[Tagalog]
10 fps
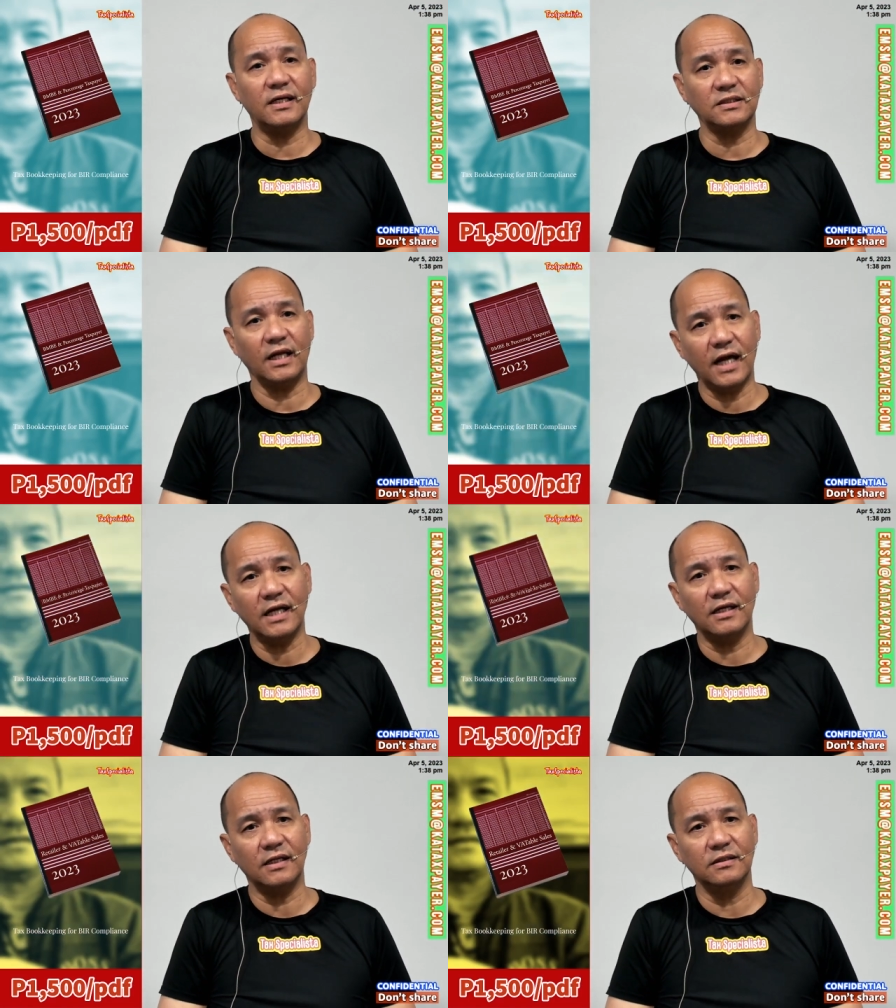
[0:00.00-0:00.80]

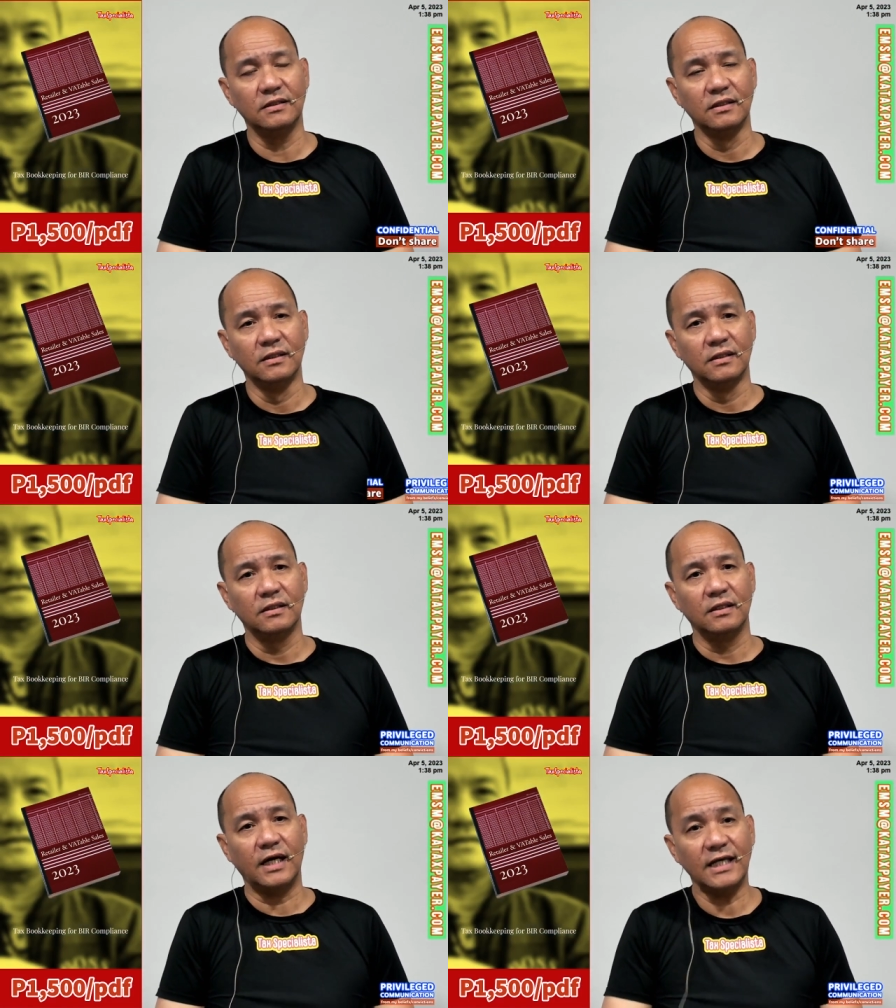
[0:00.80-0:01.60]
kasalanan,
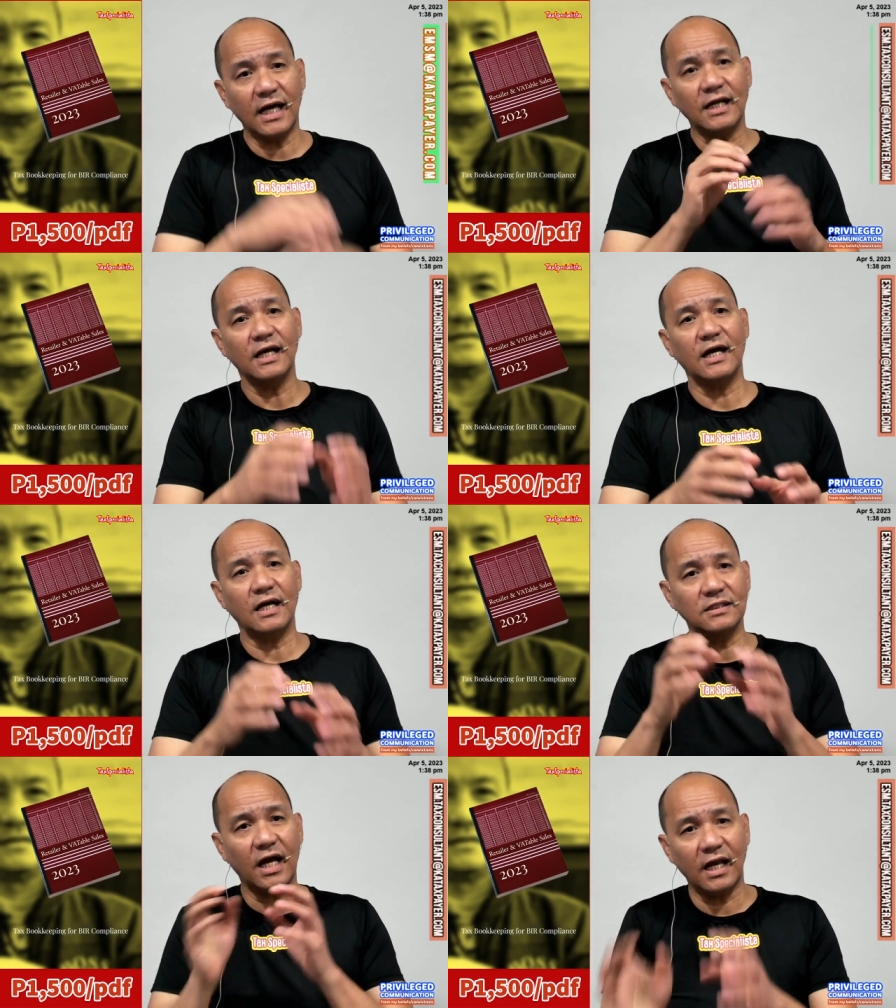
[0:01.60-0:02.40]
kaya
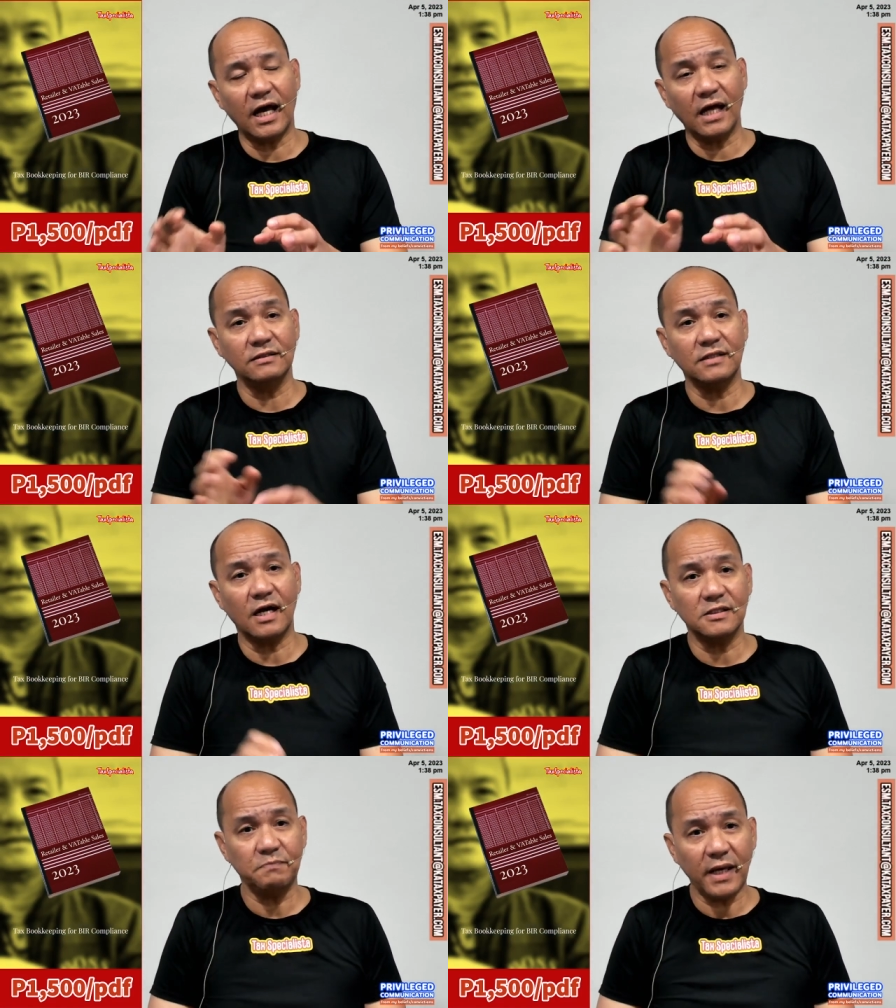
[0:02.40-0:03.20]
nagkasala ang
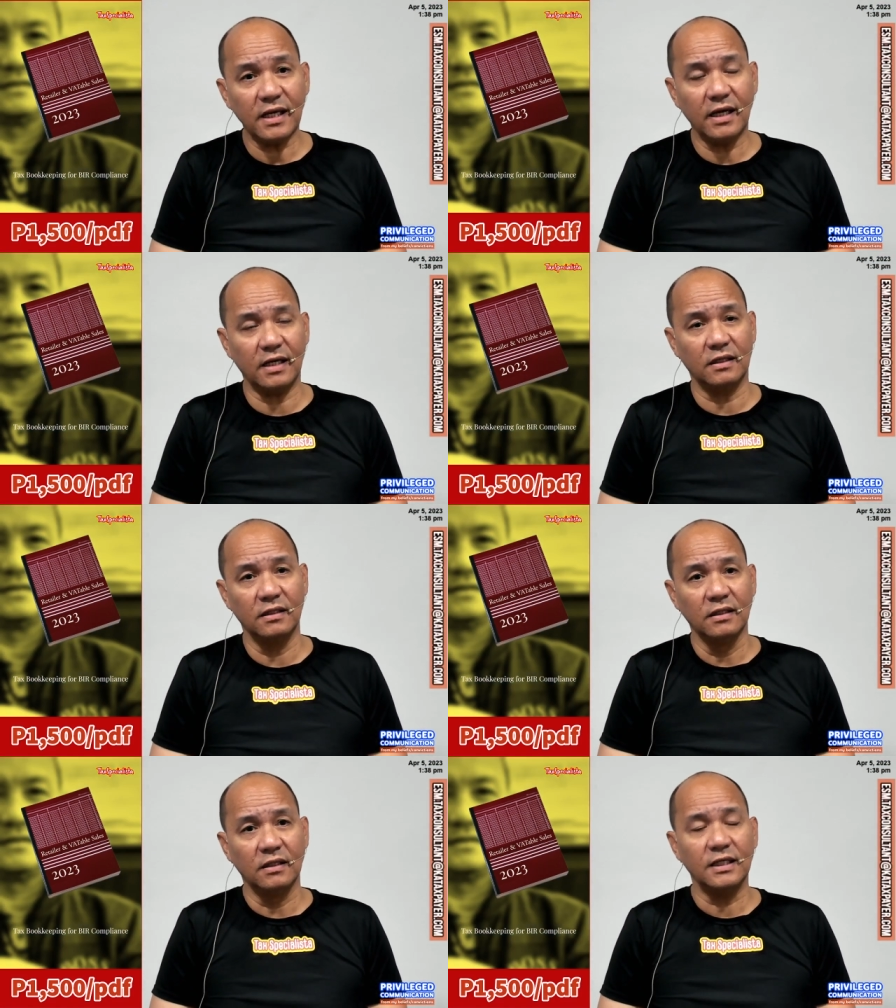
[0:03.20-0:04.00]
taxpayer,
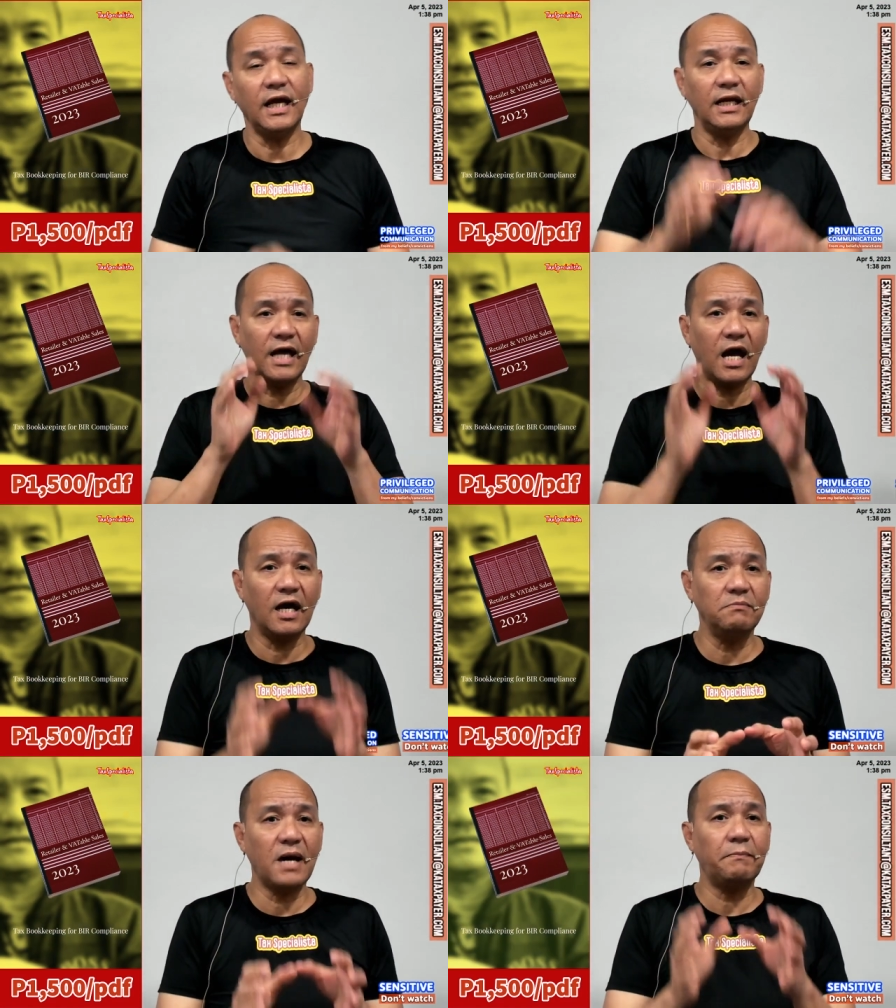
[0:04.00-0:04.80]

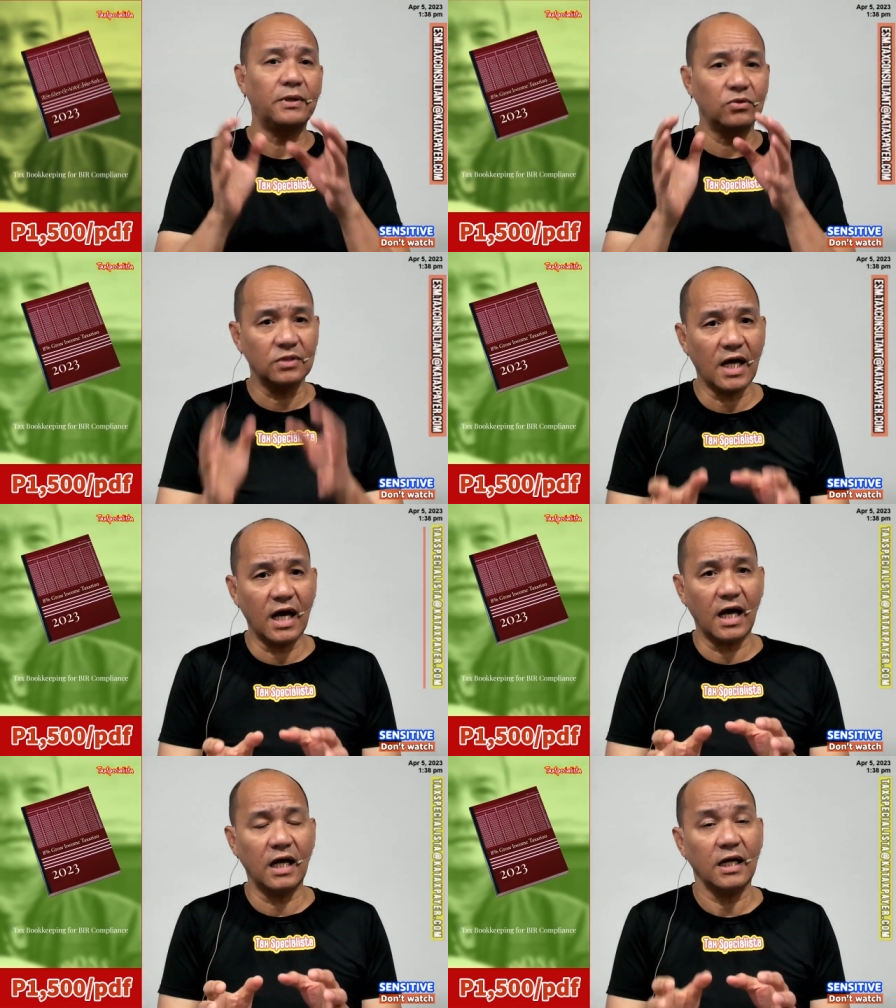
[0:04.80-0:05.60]
kailangan
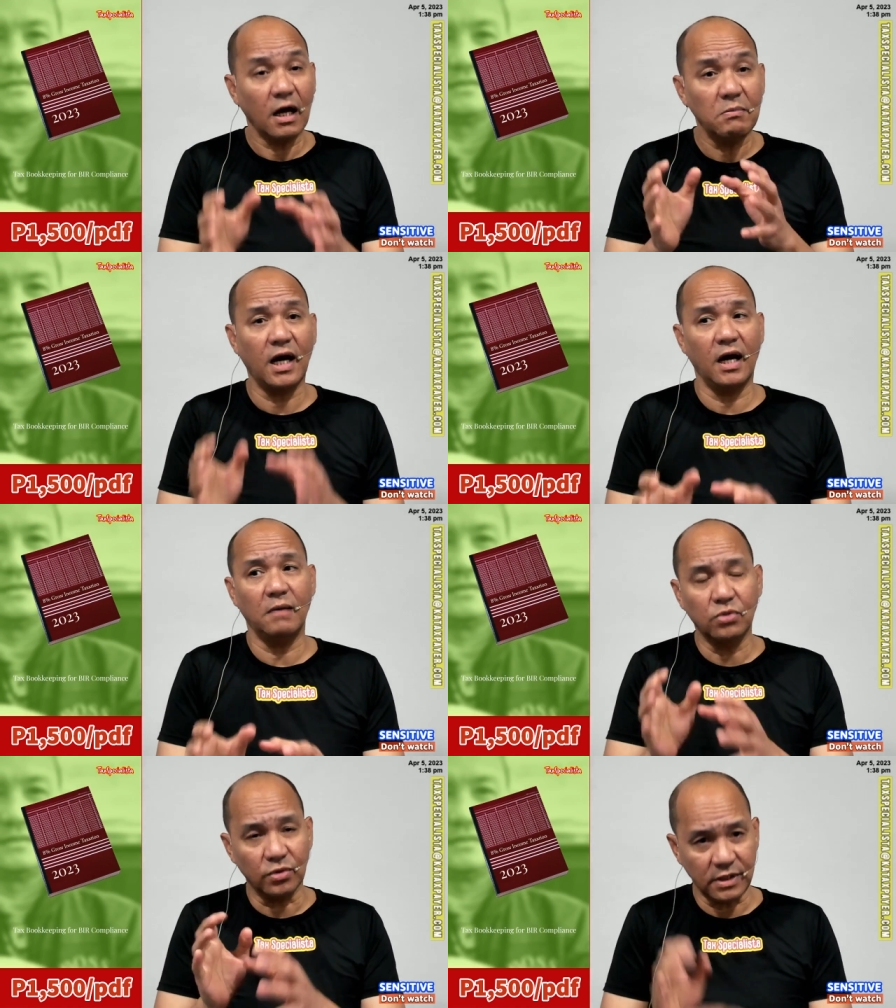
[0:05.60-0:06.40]
maparusahan ang mga
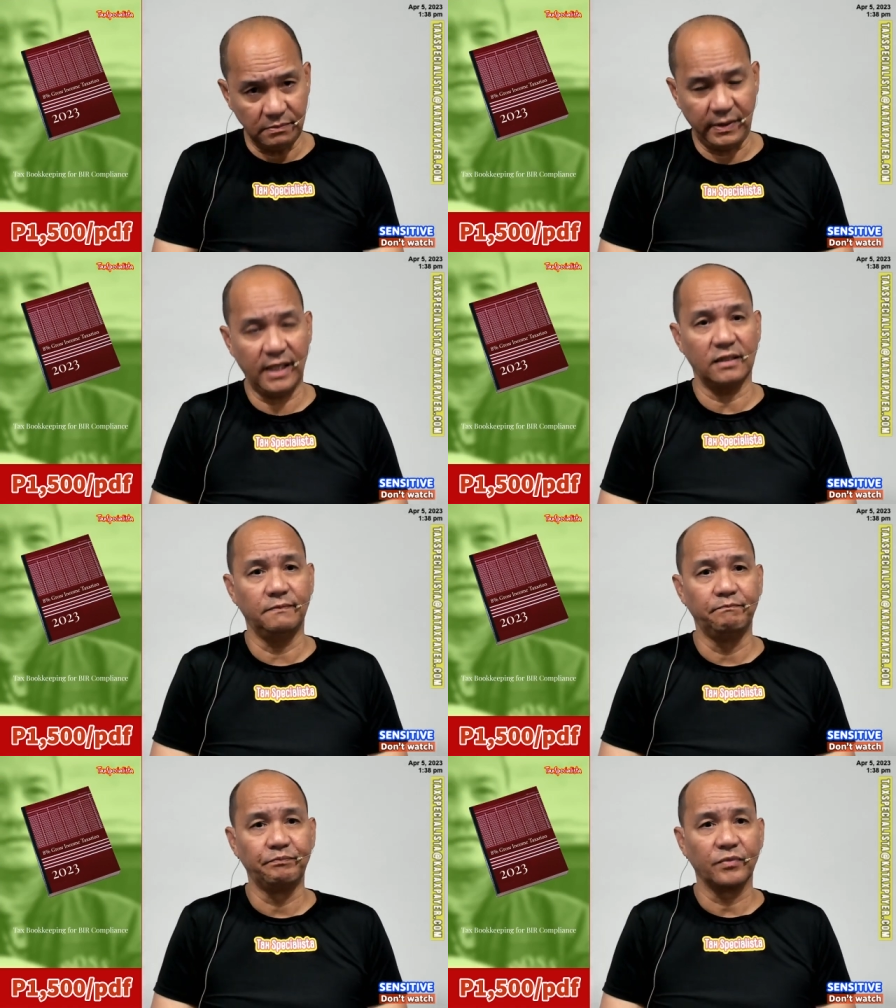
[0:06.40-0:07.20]
bookkeeper.